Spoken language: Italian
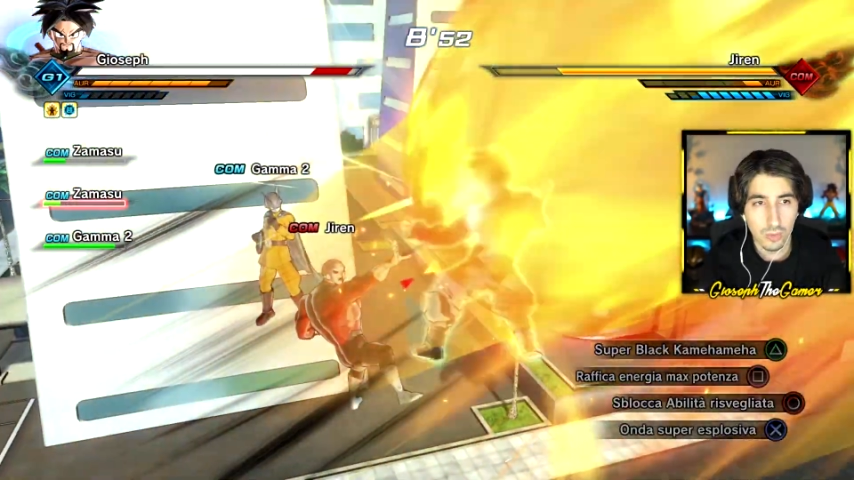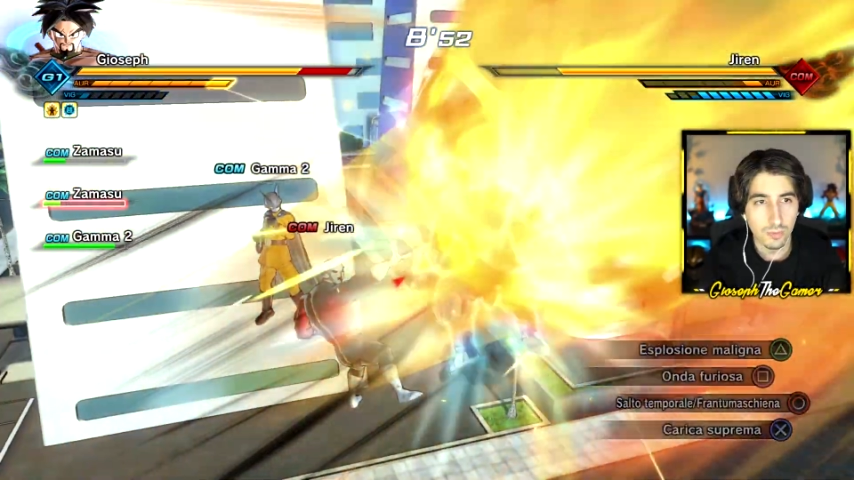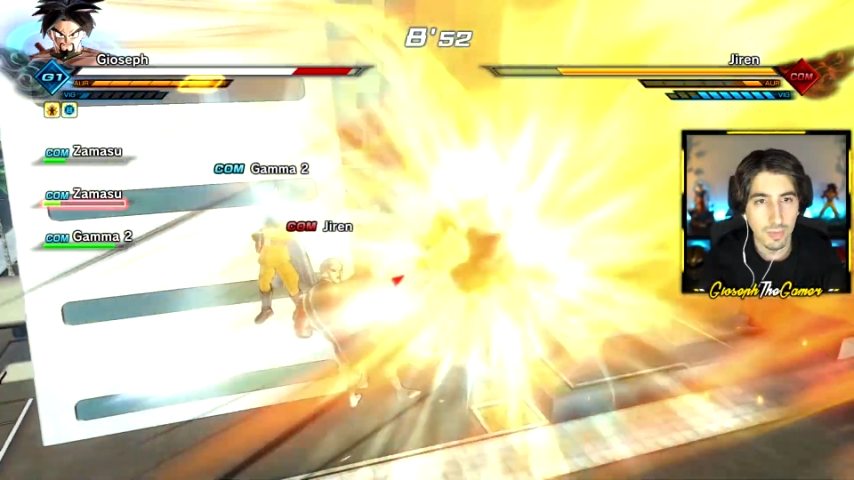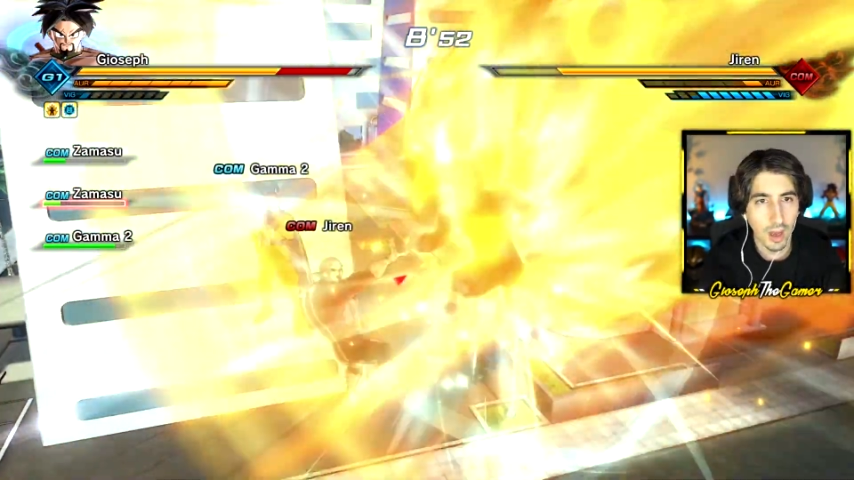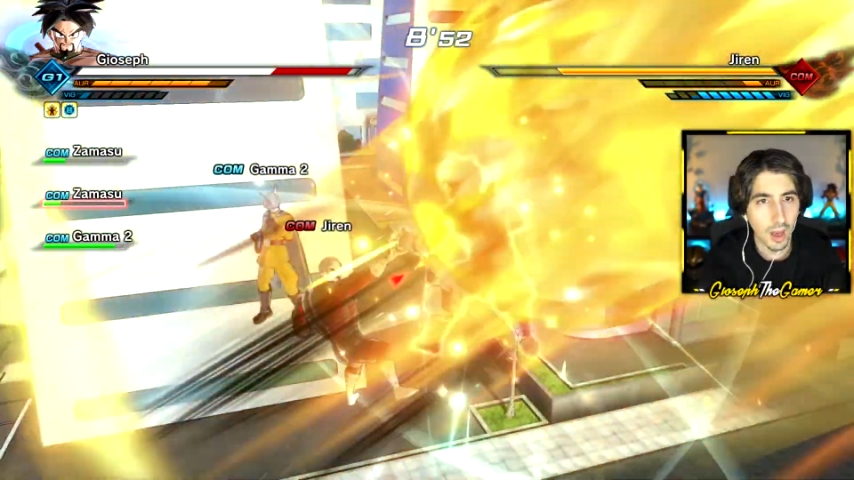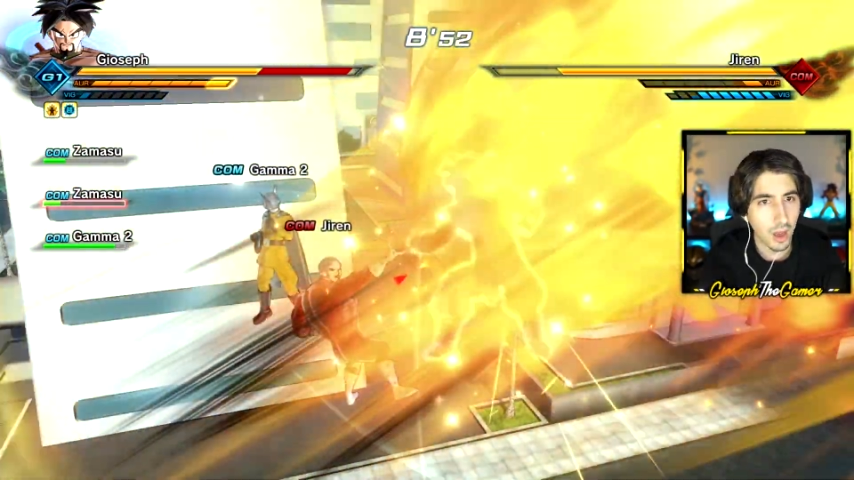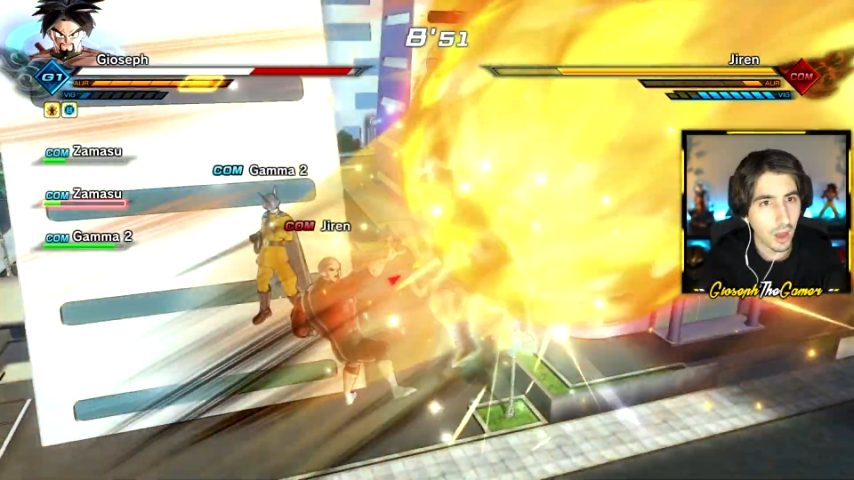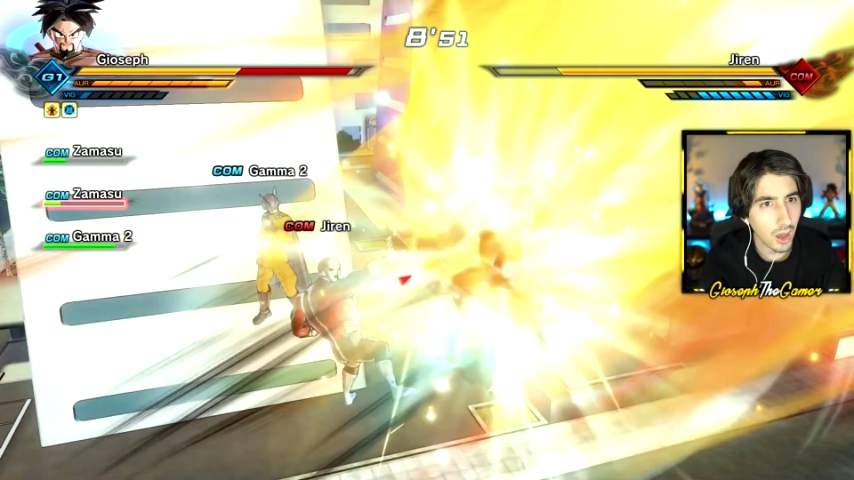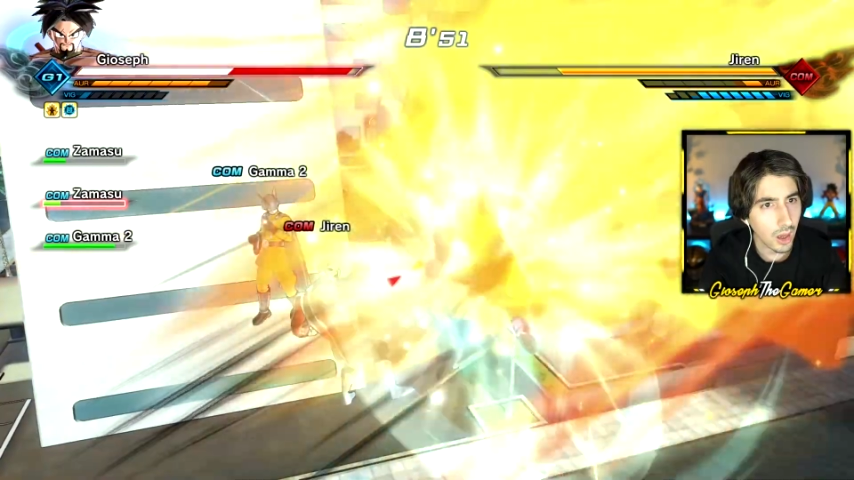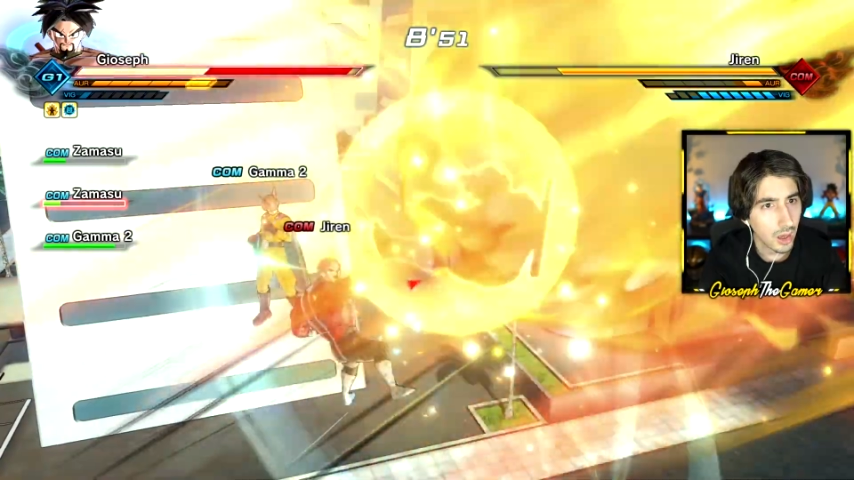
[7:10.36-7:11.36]
uh, ma...
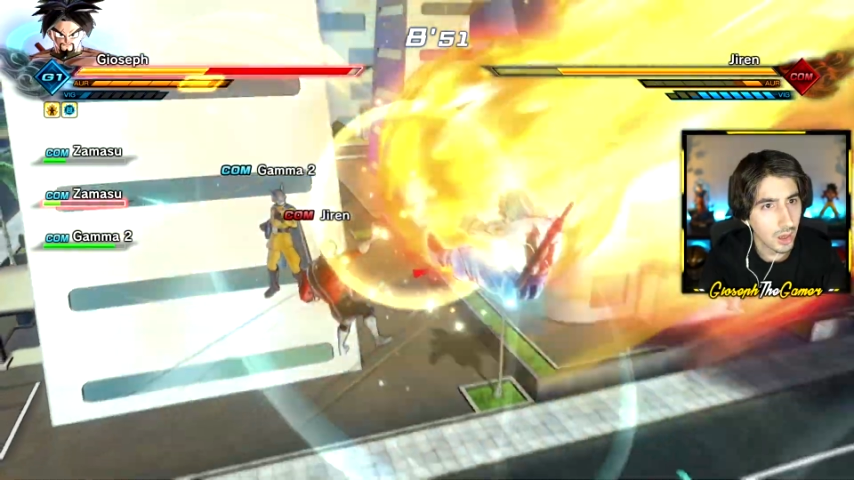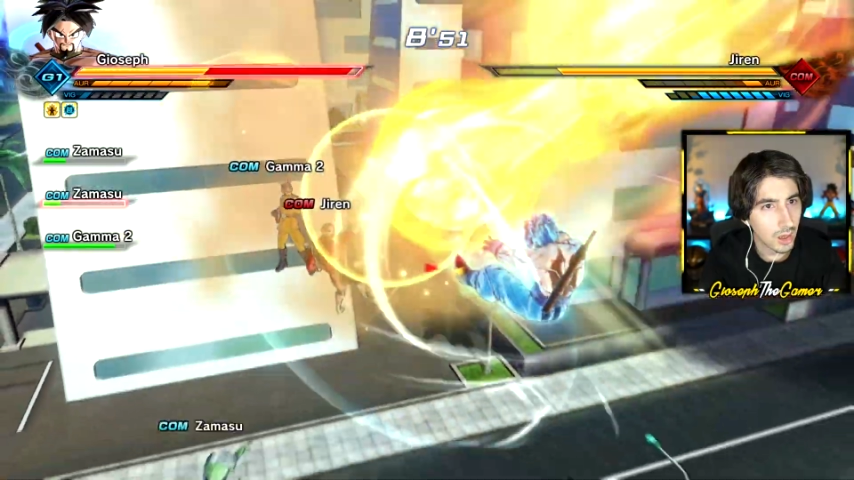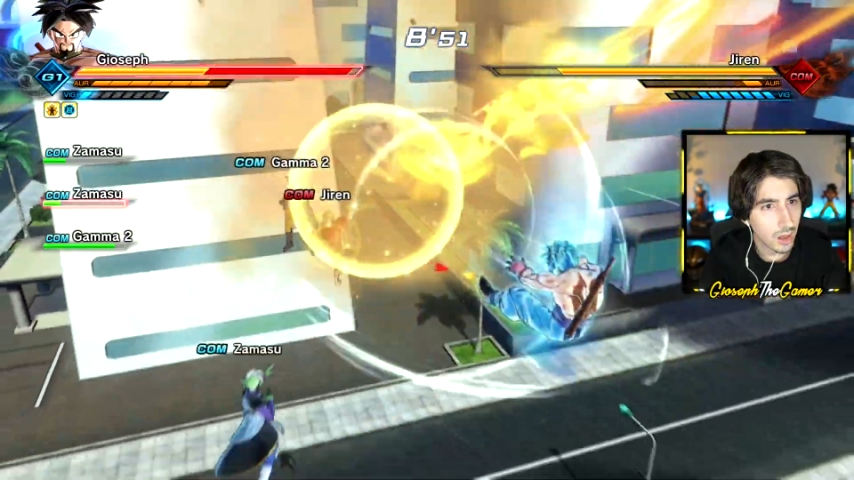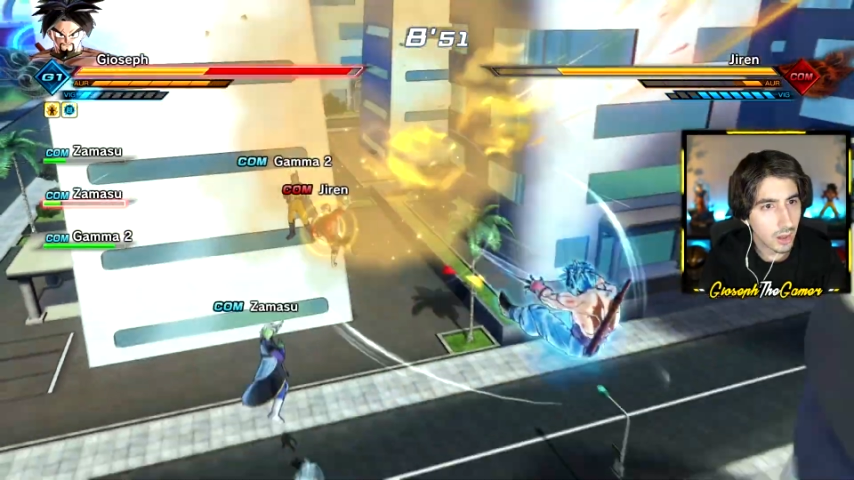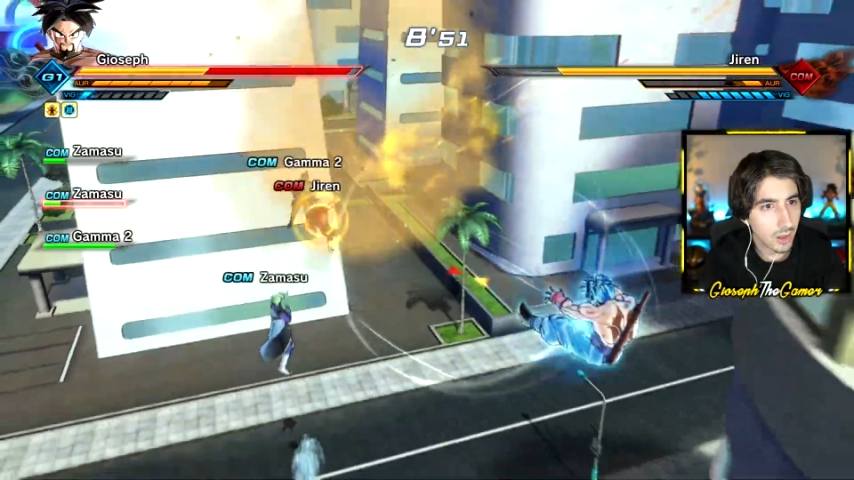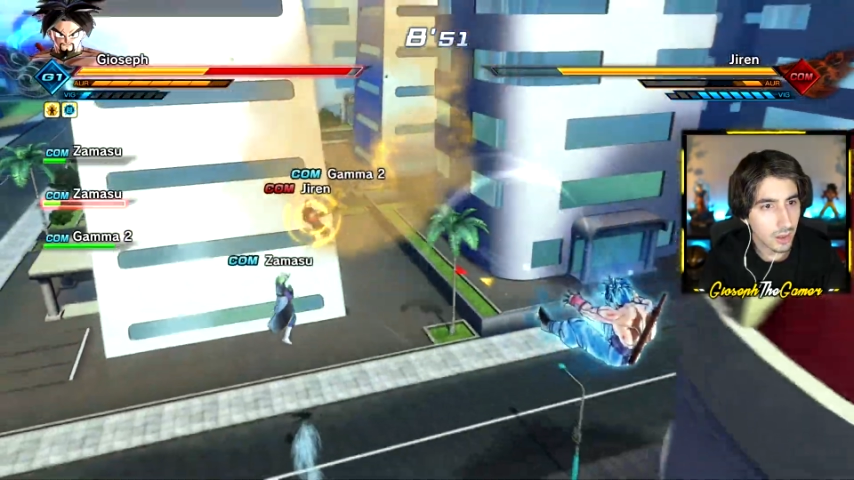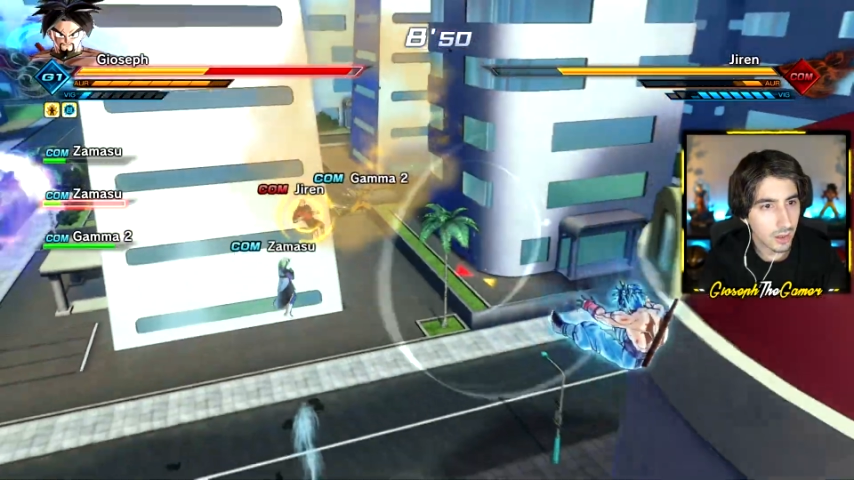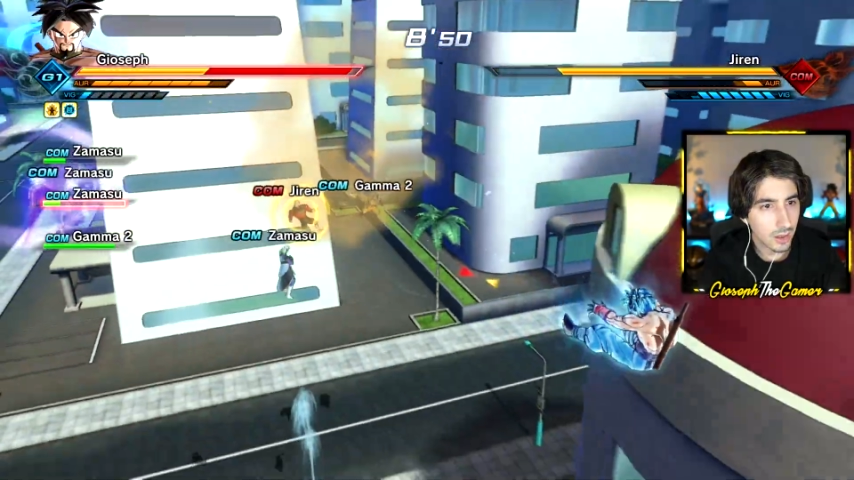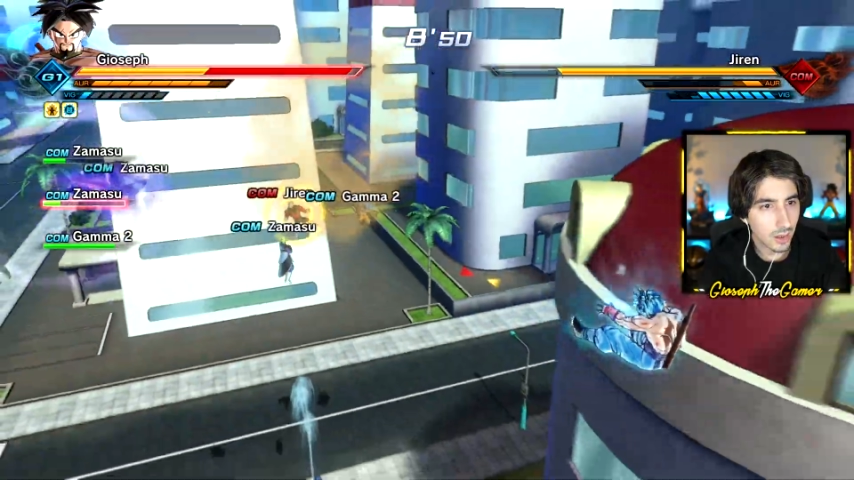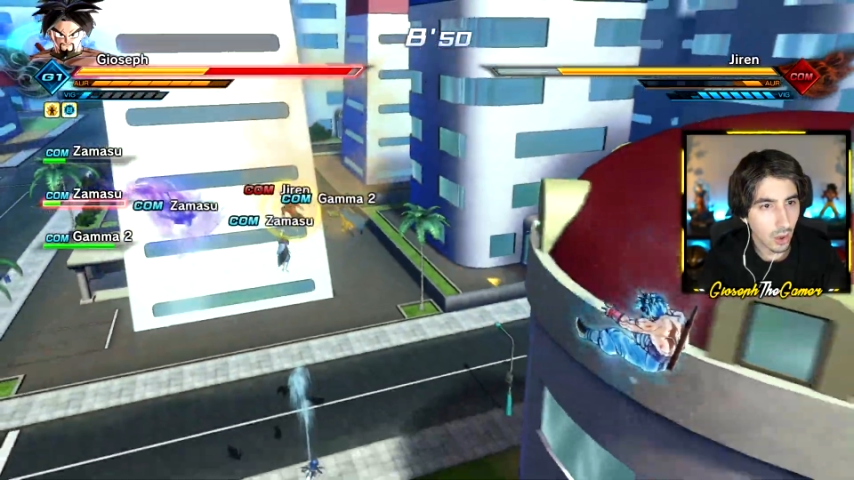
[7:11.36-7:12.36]

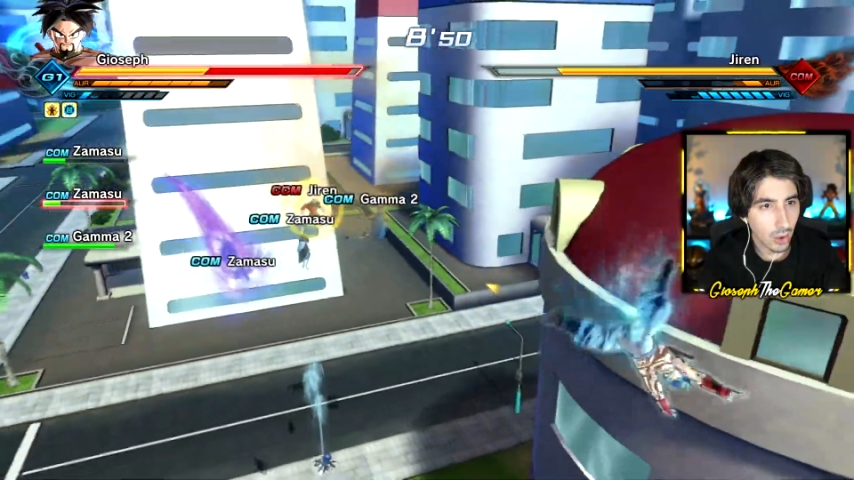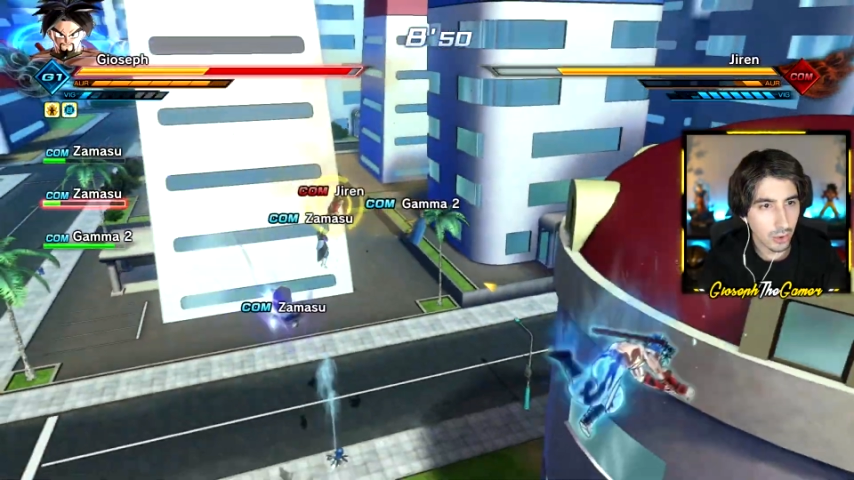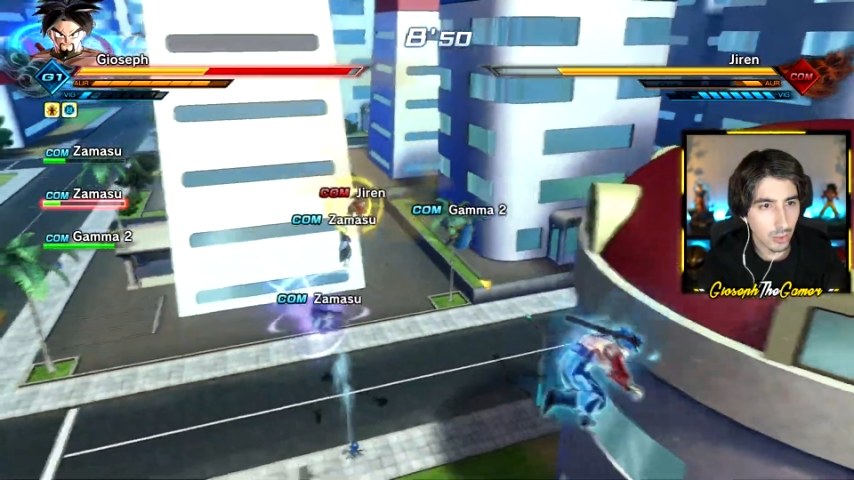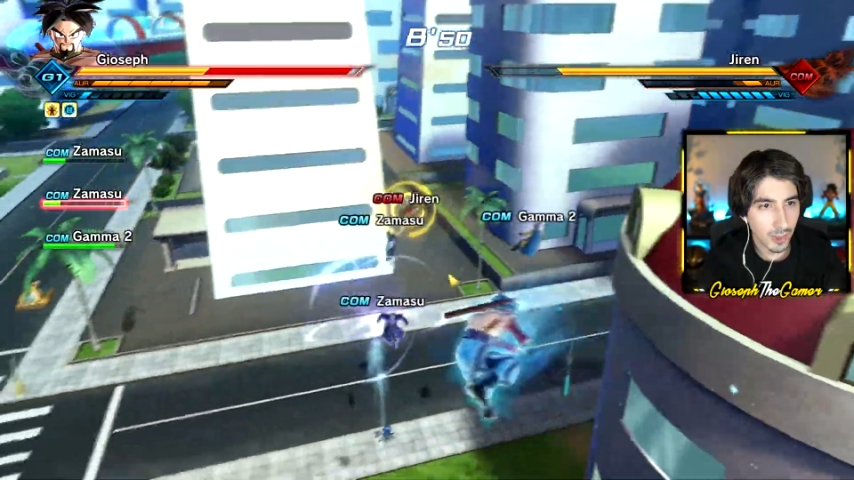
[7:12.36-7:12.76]
Occhio